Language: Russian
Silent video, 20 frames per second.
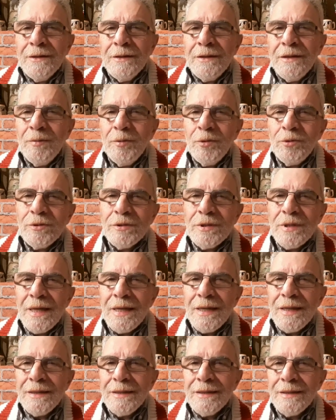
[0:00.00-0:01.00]
Не буду
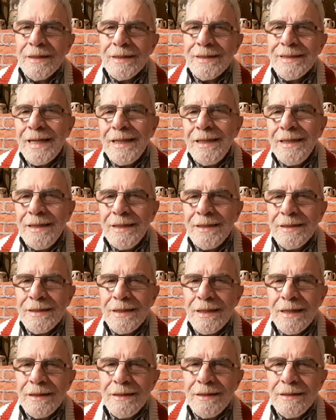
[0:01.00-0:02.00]
за остальные
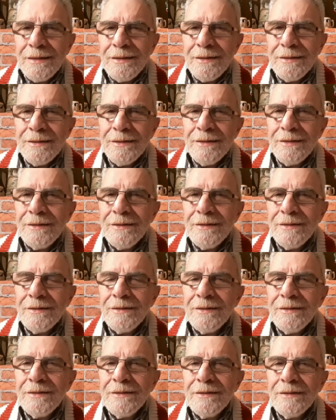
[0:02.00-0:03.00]
страны
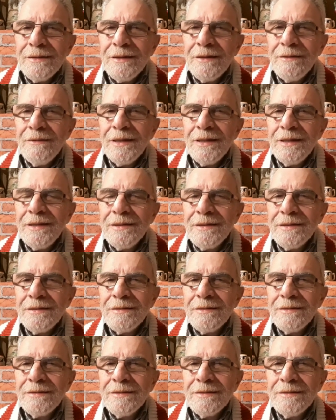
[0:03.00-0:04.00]

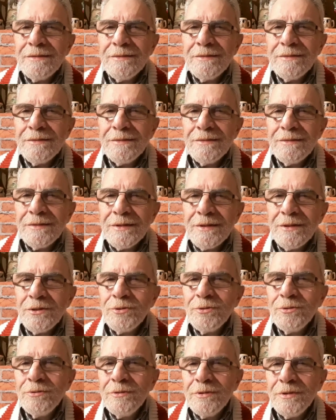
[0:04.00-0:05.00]
говорить,
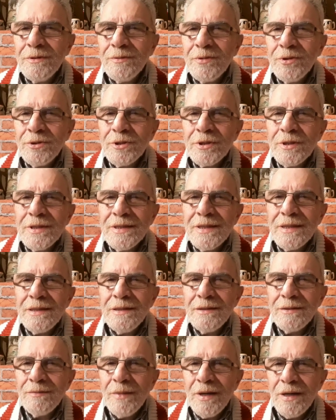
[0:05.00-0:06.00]
скажу немножко за
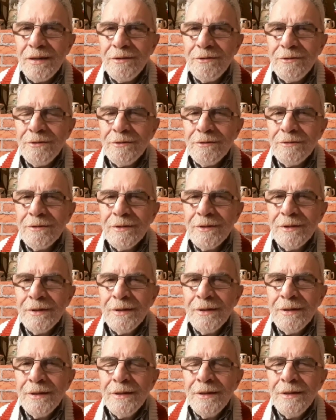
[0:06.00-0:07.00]
Германию.
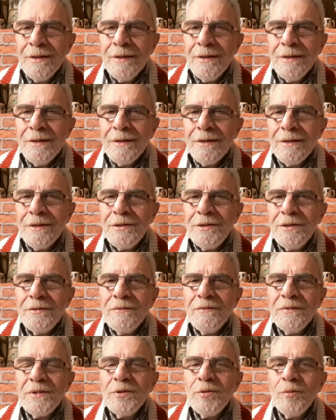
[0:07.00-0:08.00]

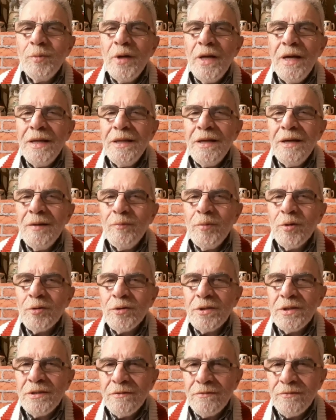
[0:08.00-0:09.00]
Значит, выступление
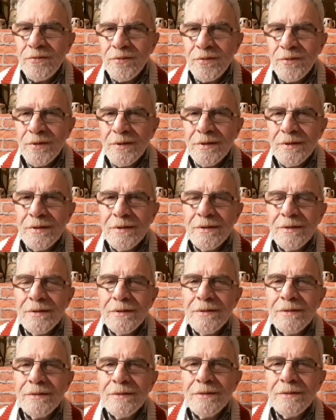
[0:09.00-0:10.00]
против
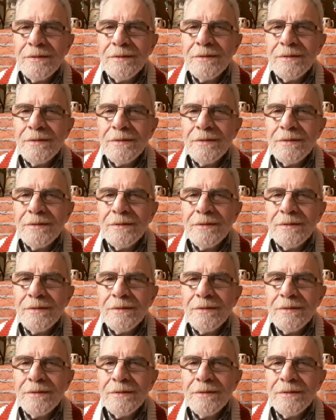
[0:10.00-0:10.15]
э,